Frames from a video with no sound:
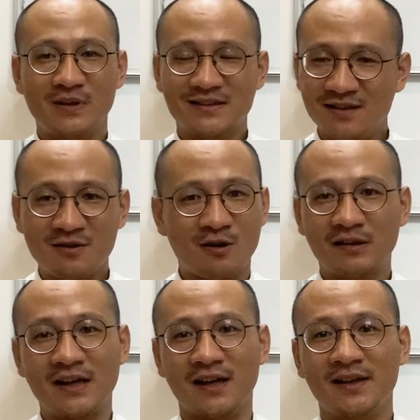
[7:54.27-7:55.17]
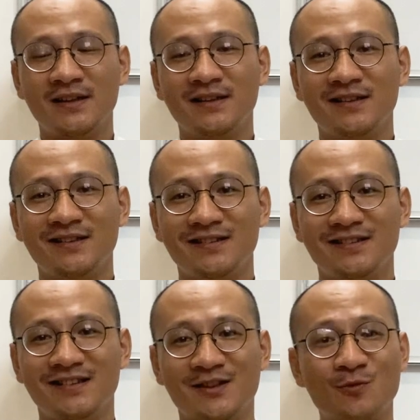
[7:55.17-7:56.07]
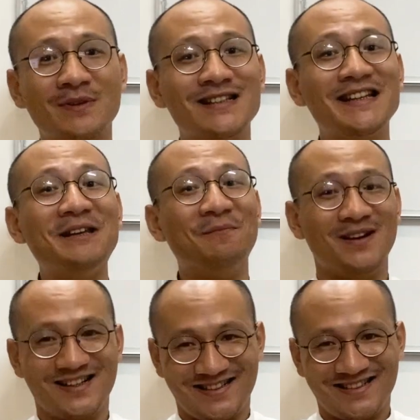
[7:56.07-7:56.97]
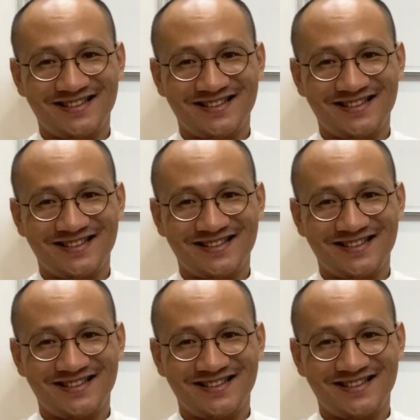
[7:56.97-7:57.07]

rất có thể chúng ta sẽ nhầm lẫn.